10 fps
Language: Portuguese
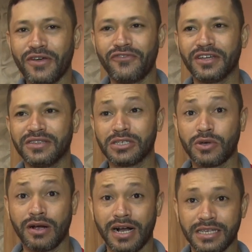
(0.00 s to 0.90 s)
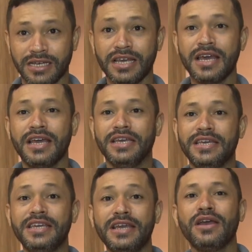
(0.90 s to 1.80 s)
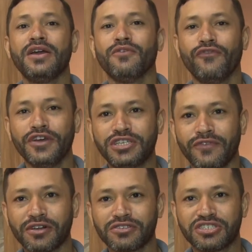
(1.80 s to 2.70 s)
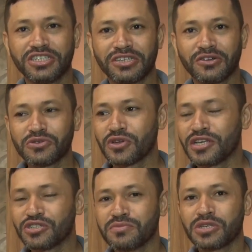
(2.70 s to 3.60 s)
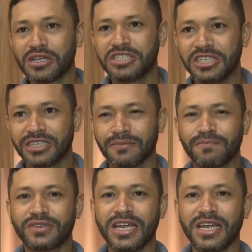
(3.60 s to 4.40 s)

perfeito na sua casa. E o Festival de Tinta não só resume só a tinta.